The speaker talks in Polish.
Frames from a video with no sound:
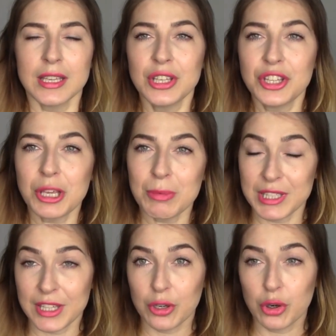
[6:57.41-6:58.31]
I nie ma
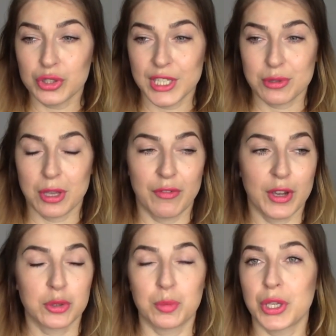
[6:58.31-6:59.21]
takiego od razu
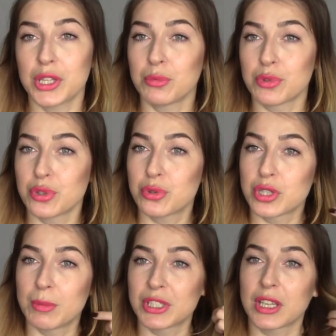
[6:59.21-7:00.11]
efektu po jednym użyciu,
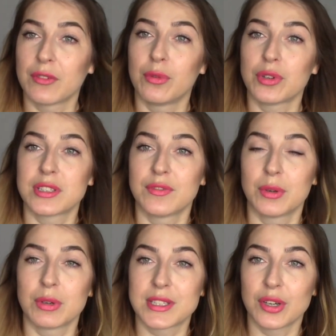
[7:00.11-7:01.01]
że macie jakieś włosy
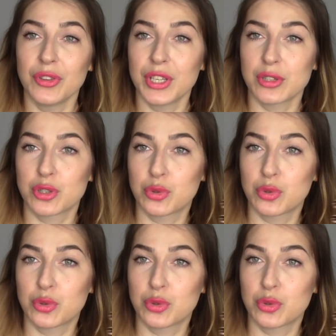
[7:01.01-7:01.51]
wygładzone,